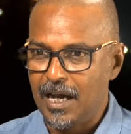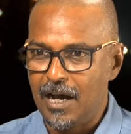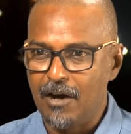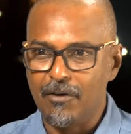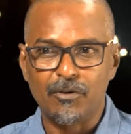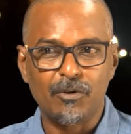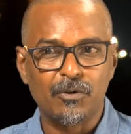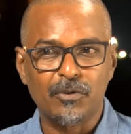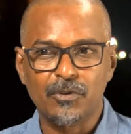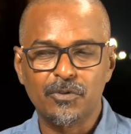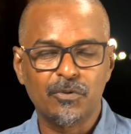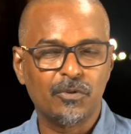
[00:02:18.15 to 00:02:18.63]

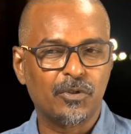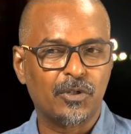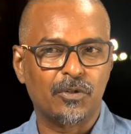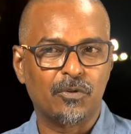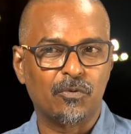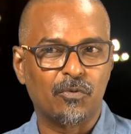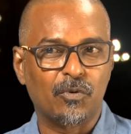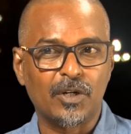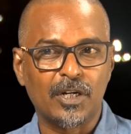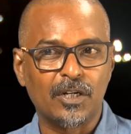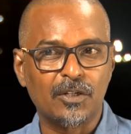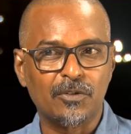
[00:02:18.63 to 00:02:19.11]
அவர் வந்து ஒரு
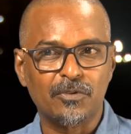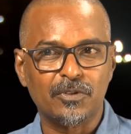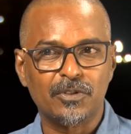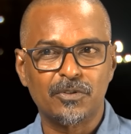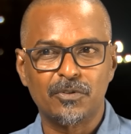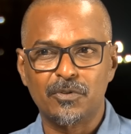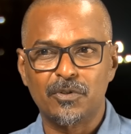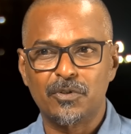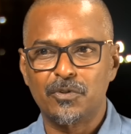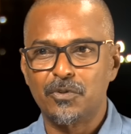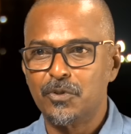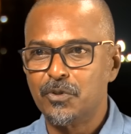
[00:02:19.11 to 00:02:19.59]
உங்களுக்கு
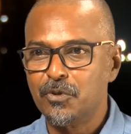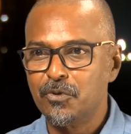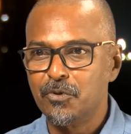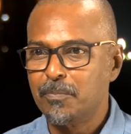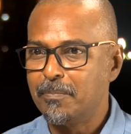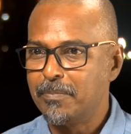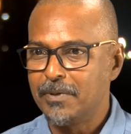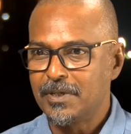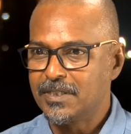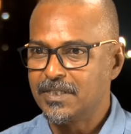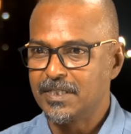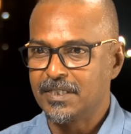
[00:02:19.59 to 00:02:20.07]
வந்து ஒரு நியூ
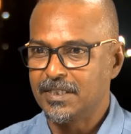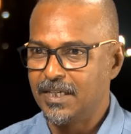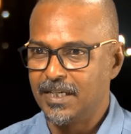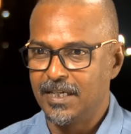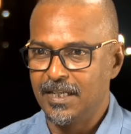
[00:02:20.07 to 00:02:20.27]
பர்சன்